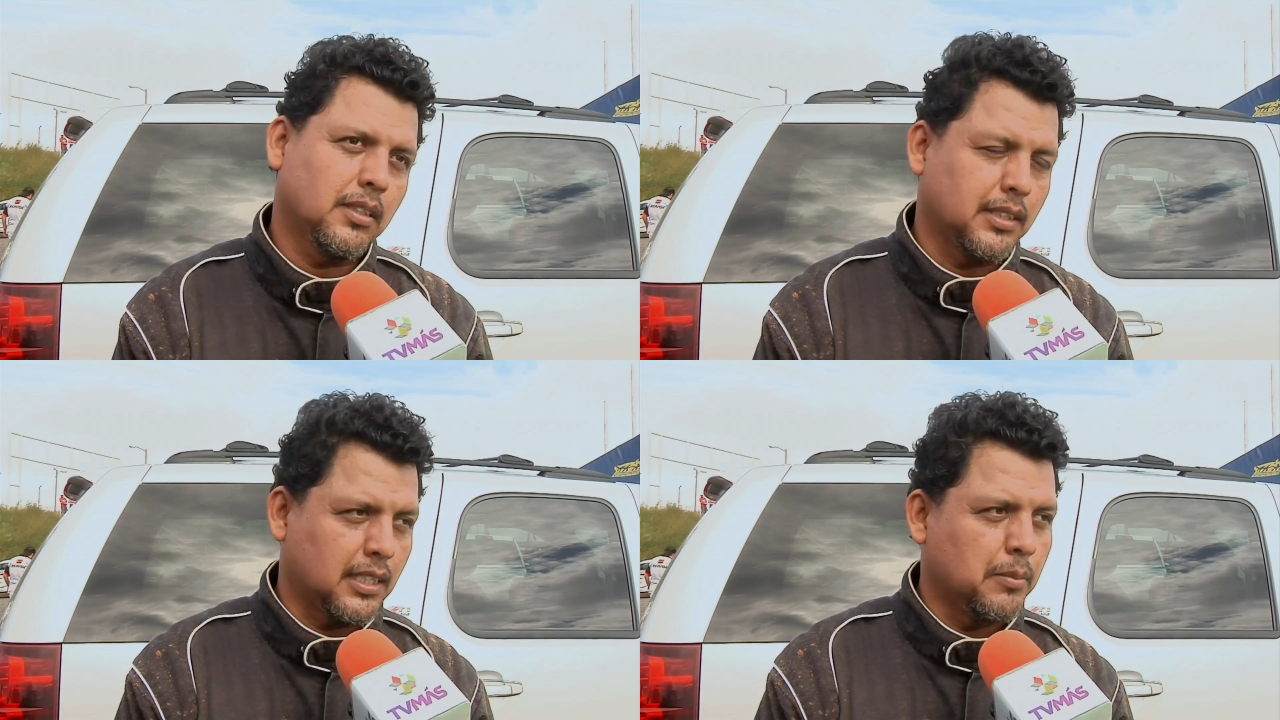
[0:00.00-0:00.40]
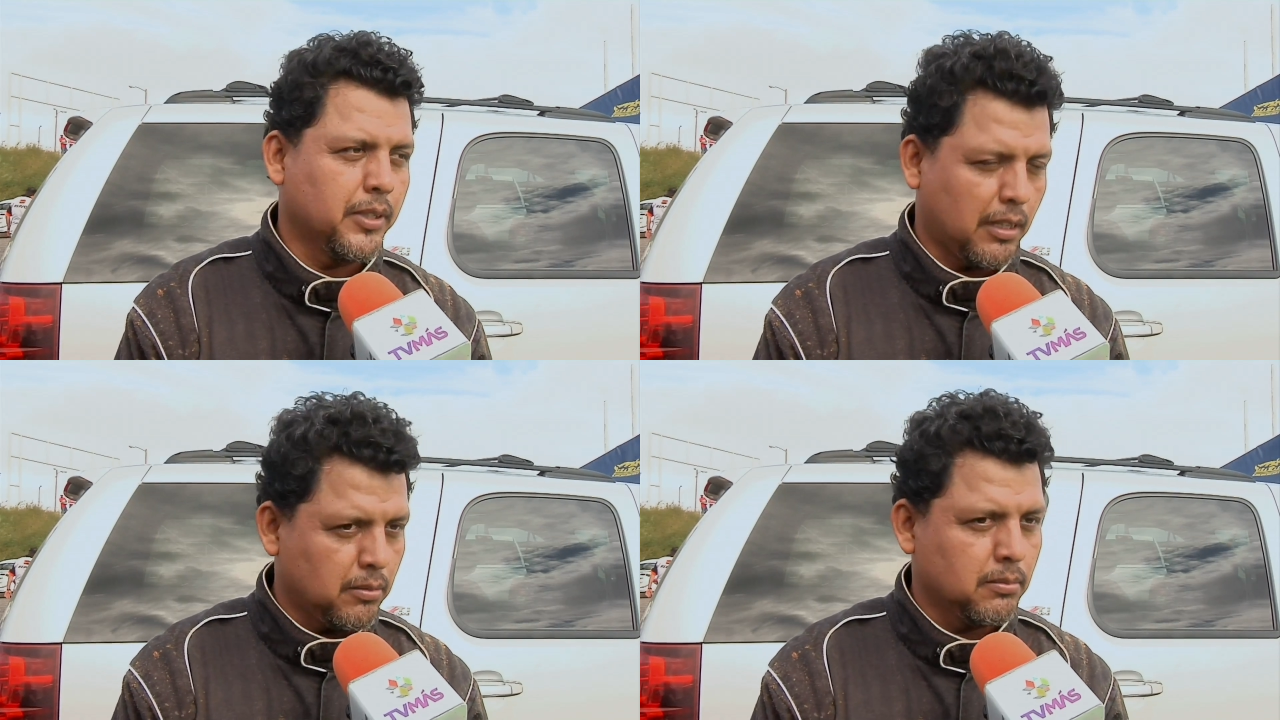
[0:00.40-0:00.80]
tratamos
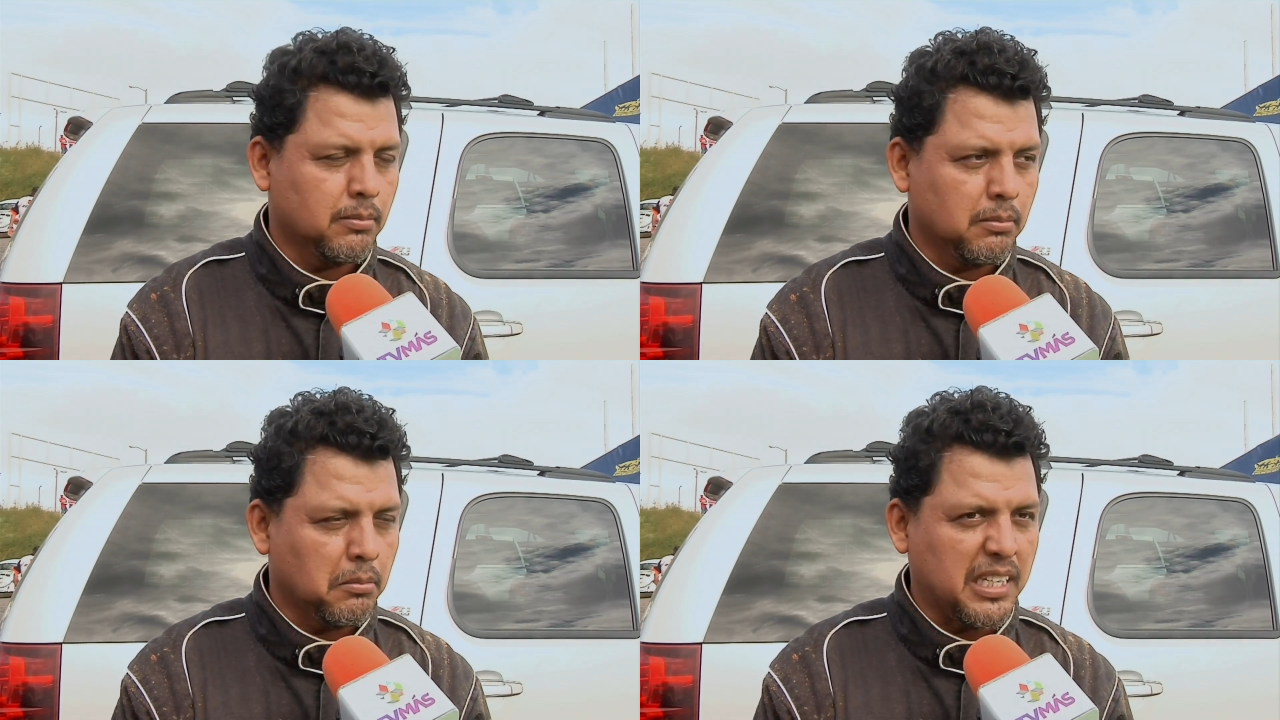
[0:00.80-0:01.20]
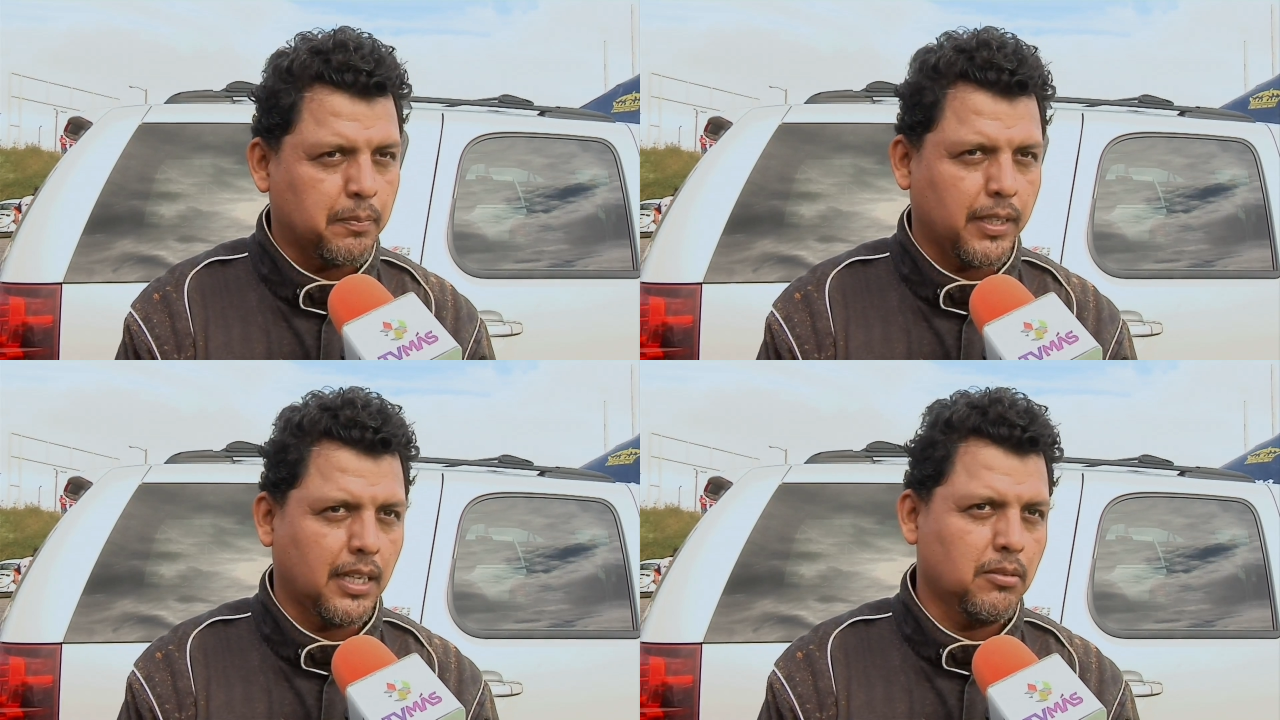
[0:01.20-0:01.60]
de dar un buen
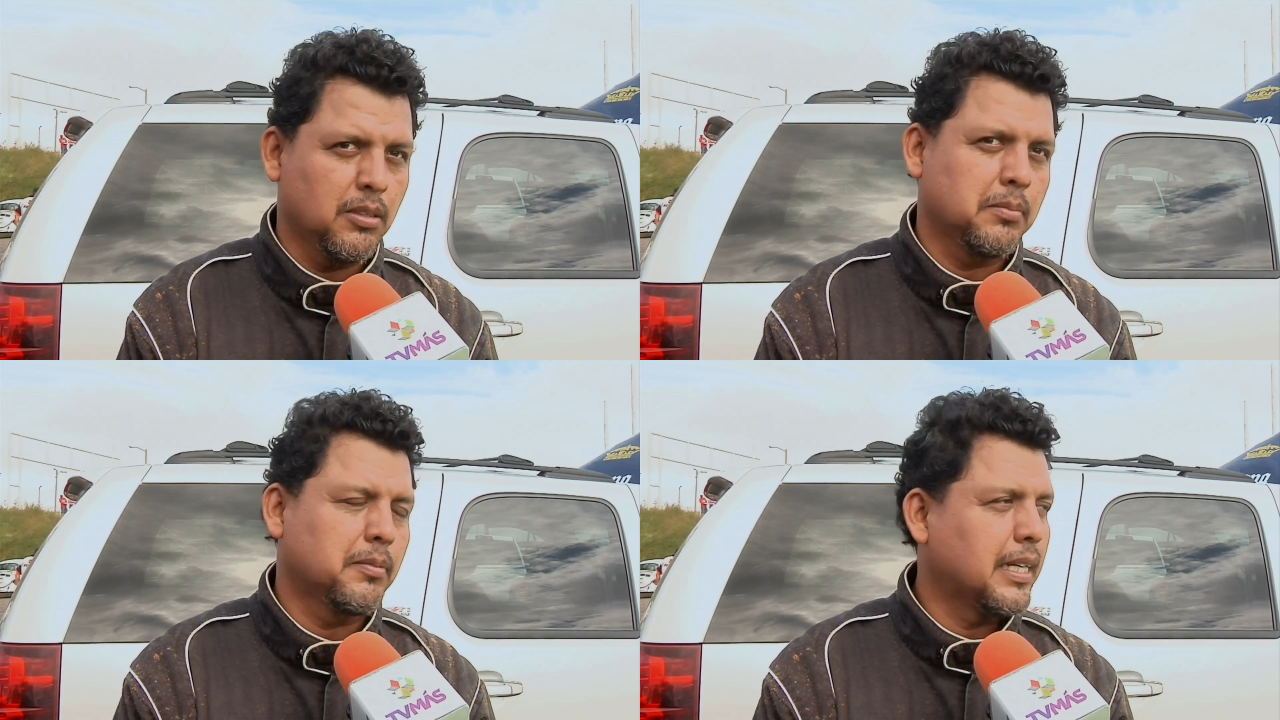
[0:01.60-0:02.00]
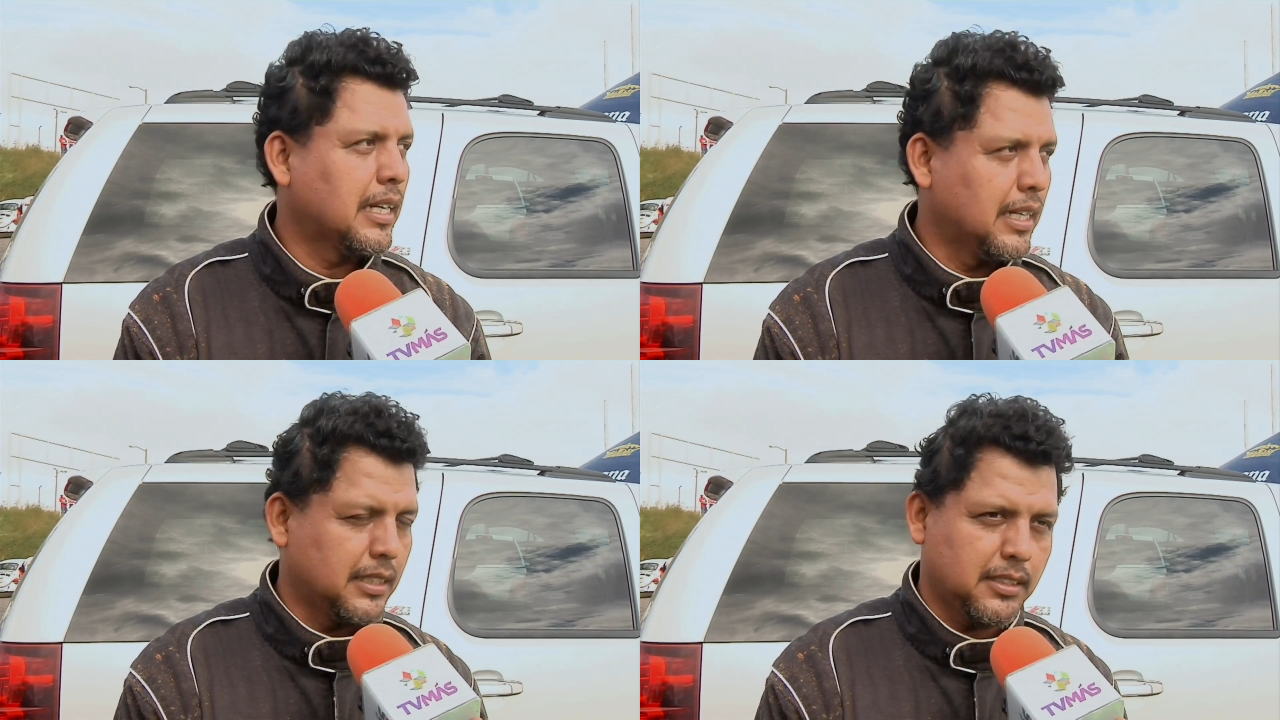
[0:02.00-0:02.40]
espectáculo y pues, para que
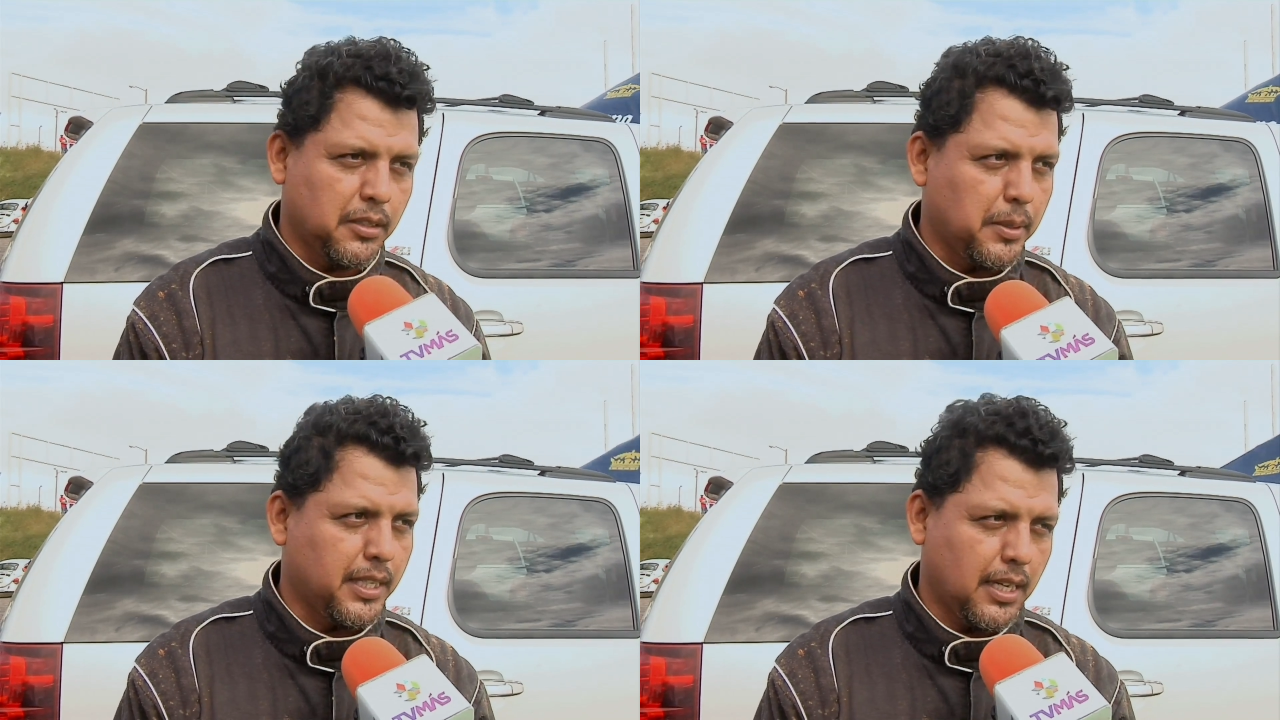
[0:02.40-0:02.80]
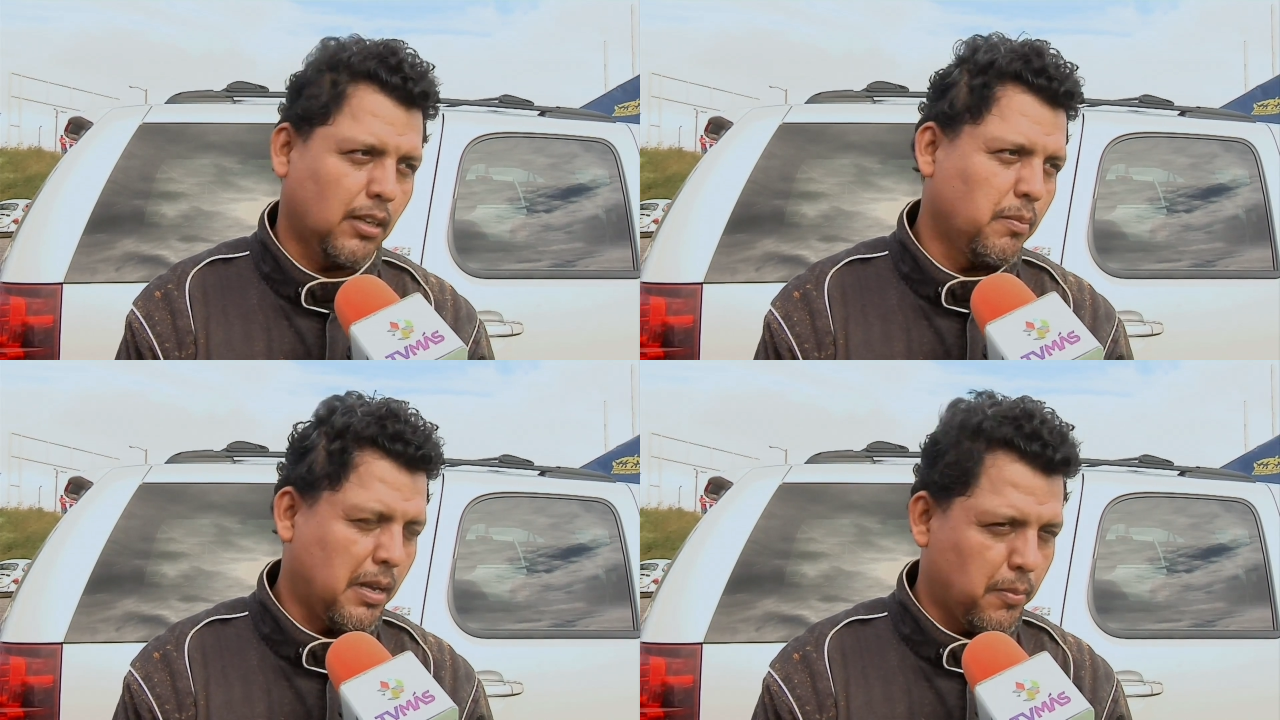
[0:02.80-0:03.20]
la gente se divirtiera, que
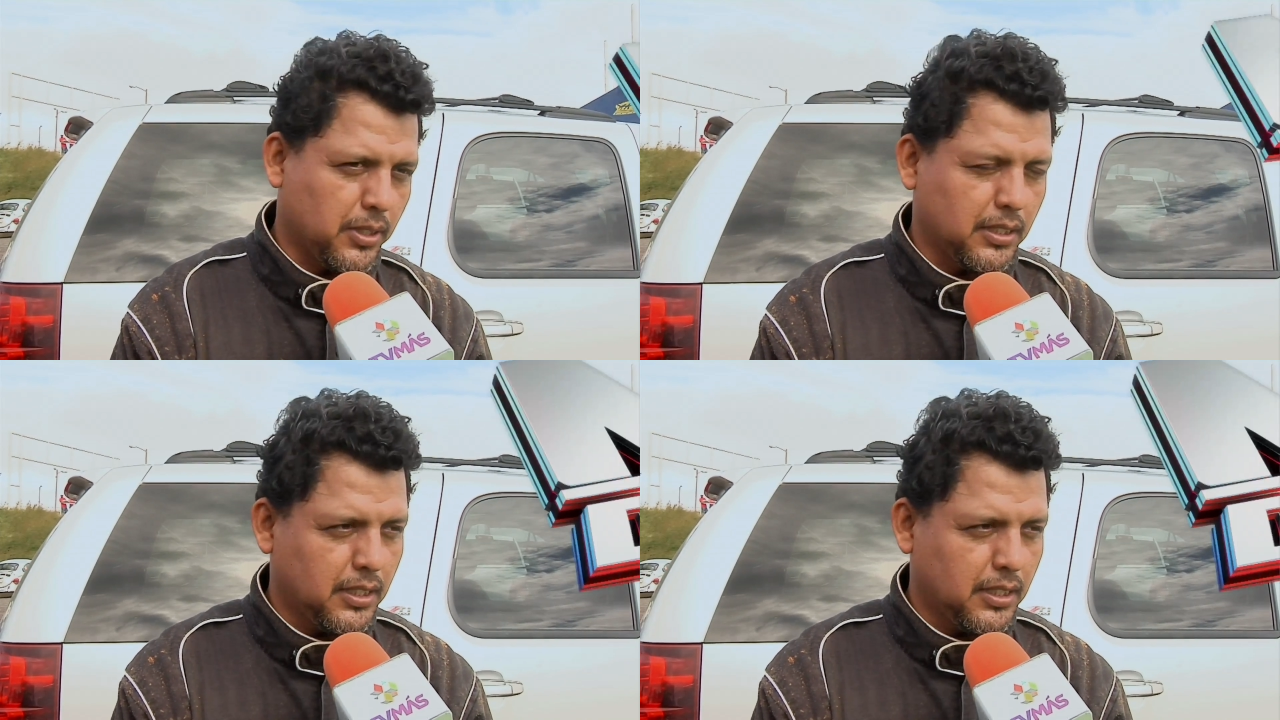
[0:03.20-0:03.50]
es lo más importante.